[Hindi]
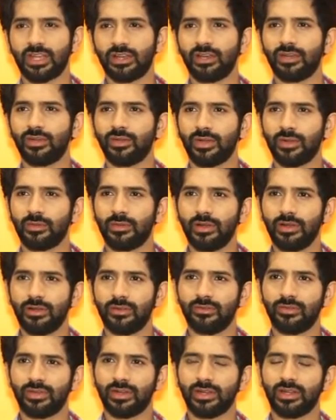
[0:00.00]
चेक करो एक बार
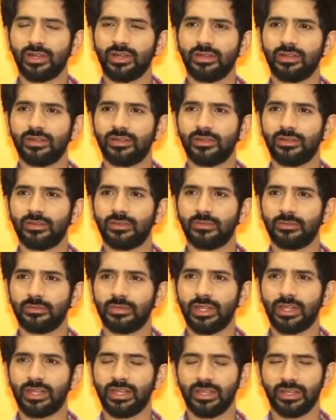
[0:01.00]
वरना
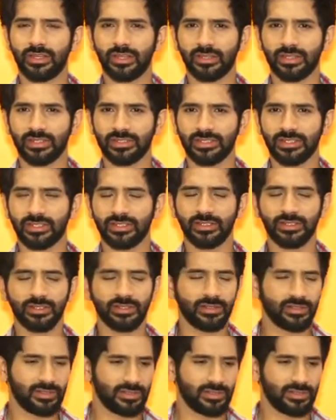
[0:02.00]
देख लेंगे कैसे